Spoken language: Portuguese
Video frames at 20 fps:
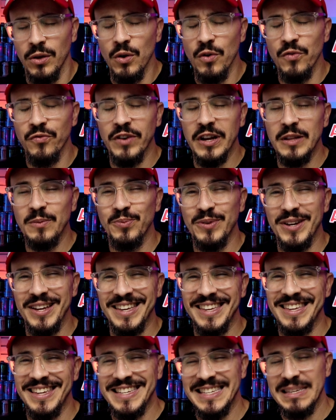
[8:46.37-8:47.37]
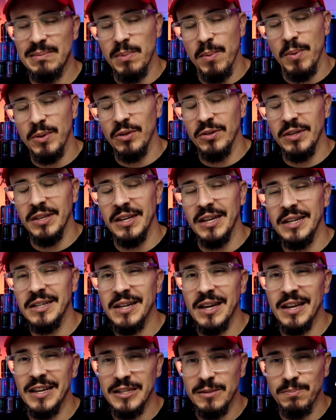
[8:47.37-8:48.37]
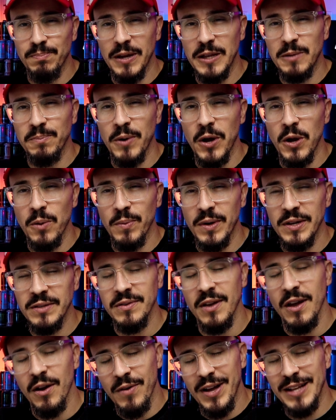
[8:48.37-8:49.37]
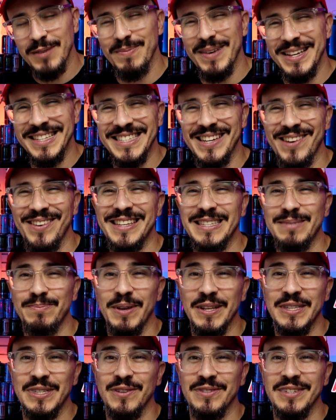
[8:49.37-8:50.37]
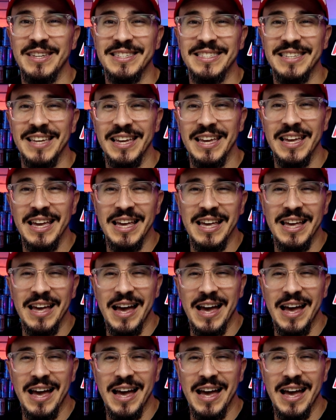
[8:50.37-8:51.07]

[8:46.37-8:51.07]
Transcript: Eu vou ficando por aqui. Se bebê não dirige, respeite pai e mãe, se é marcial, respeite seu sensei.